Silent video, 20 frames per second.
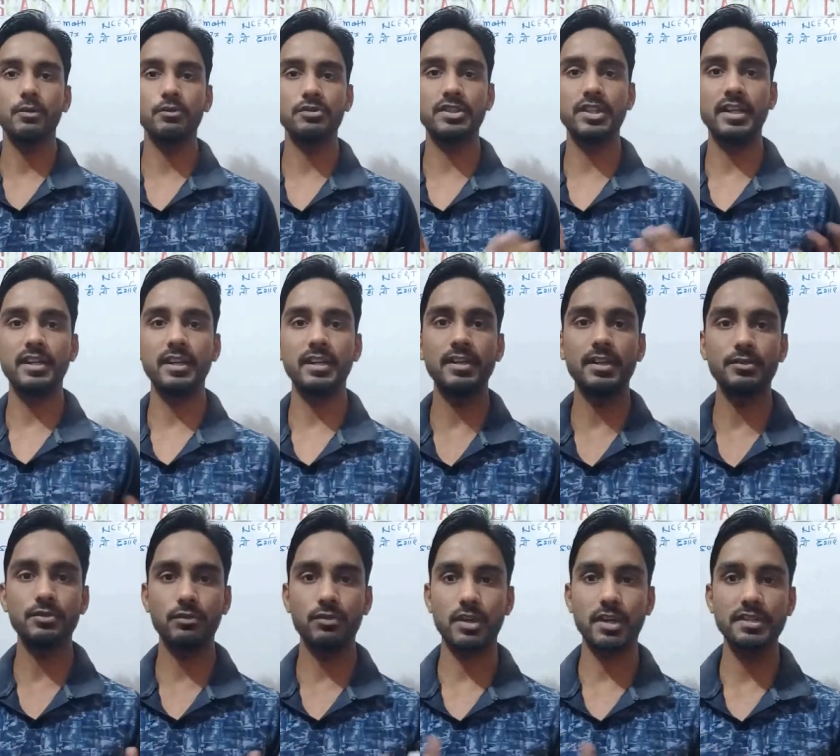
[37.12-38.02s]
उससे
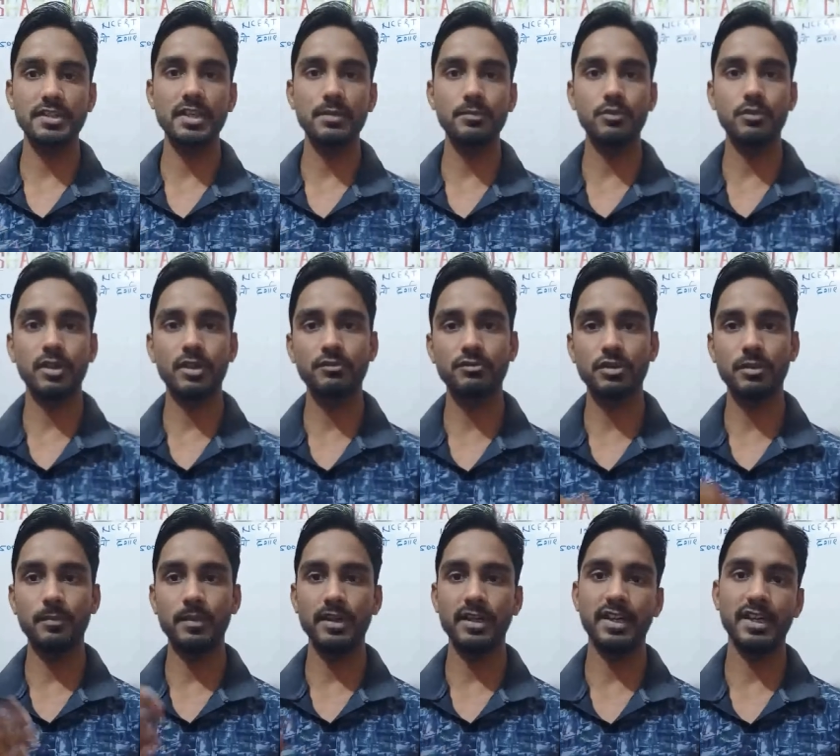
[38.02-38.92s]
रिलेटेड जो कंसेप्ट होंगे
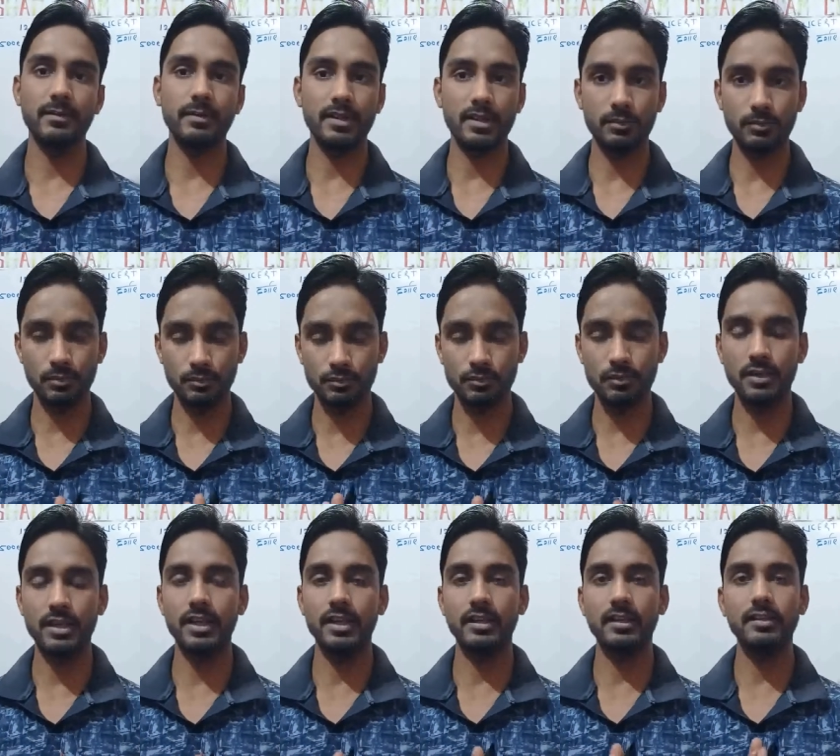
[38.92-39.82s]
उसको पढ़ने के बाद हम लोग उसको
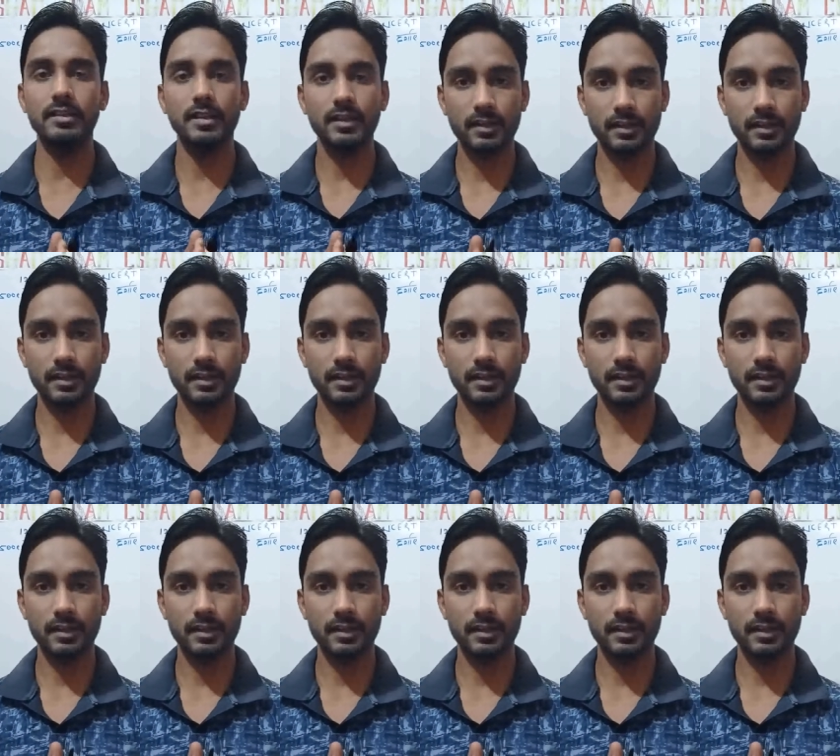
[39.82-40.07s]
क्लियर